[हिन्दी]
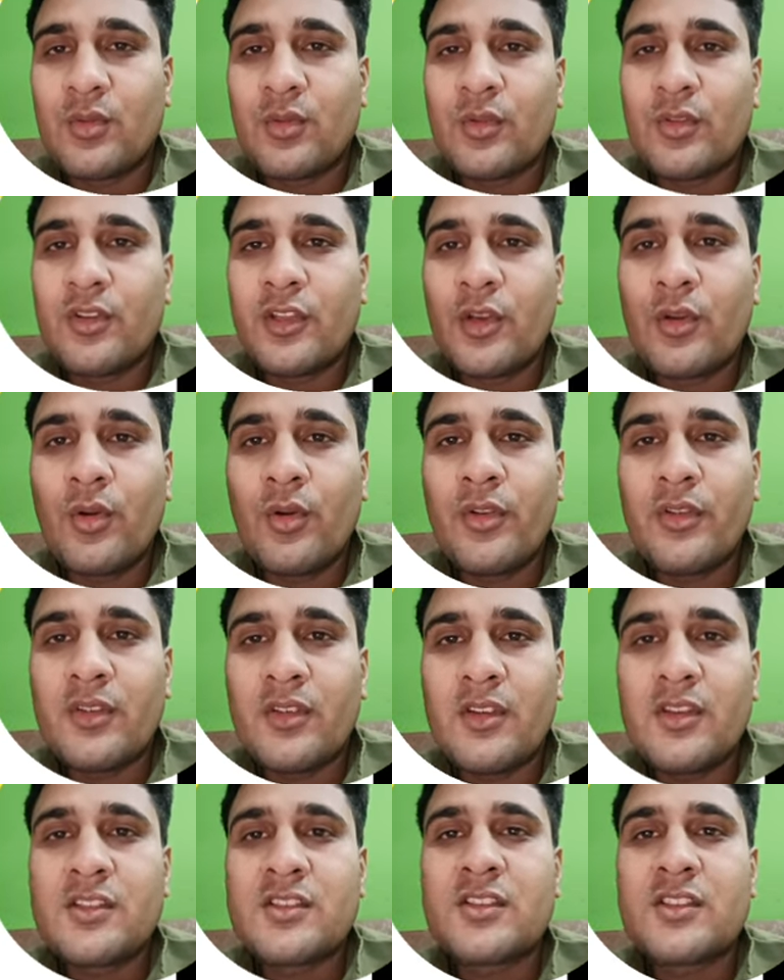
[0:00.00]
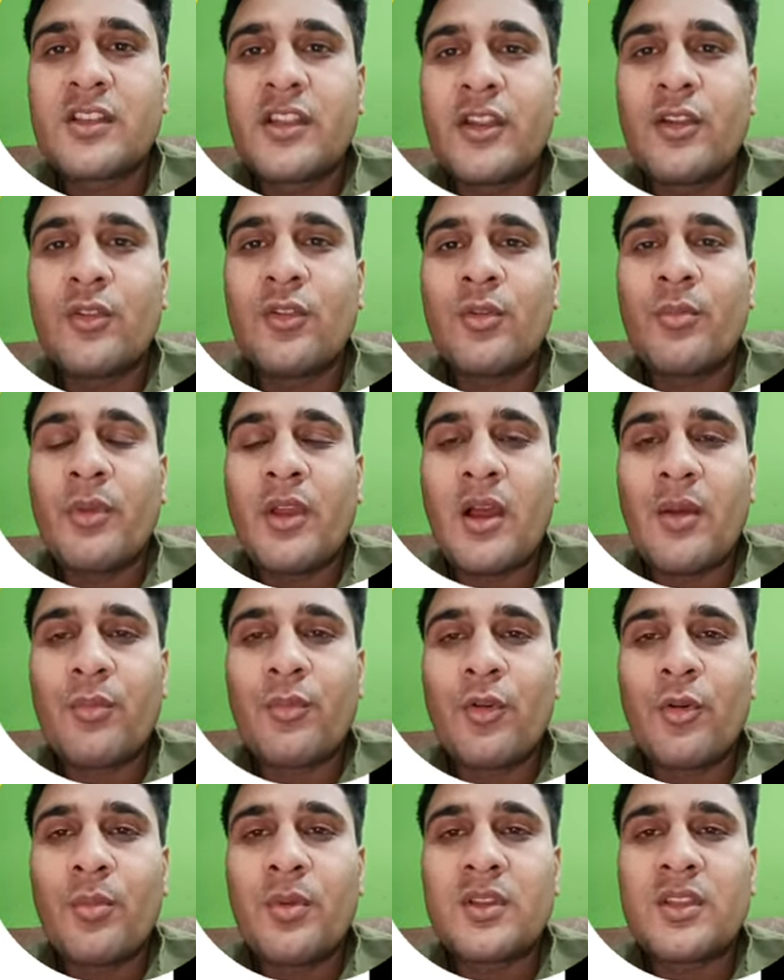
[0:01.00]
देखो स्टेनो में आपको
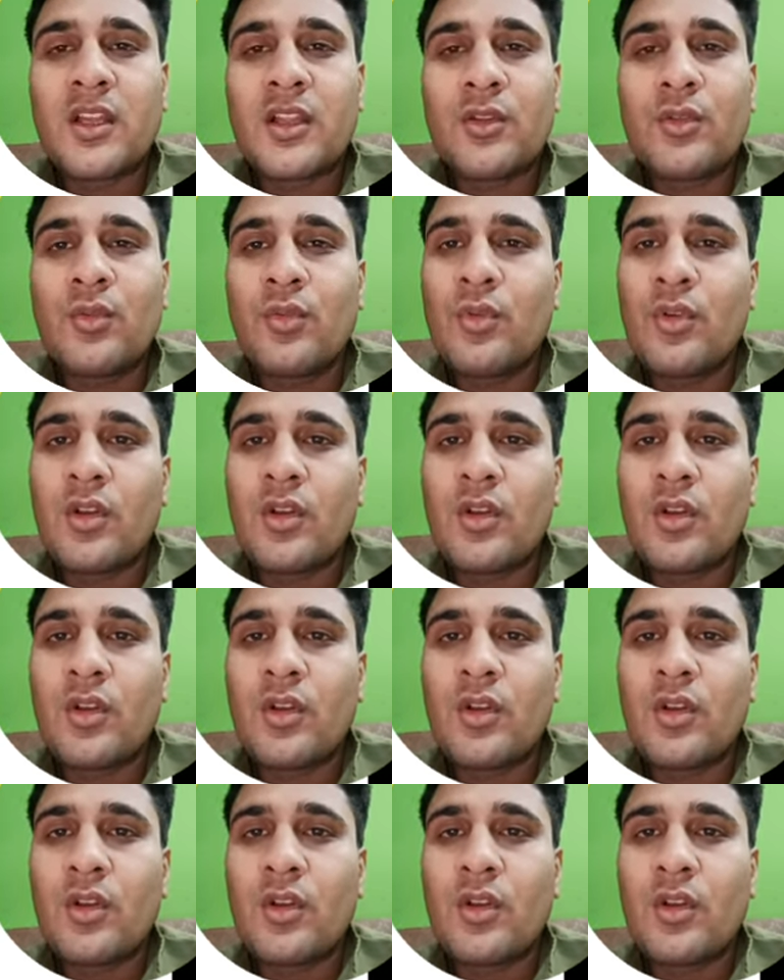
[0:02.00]
बता दूं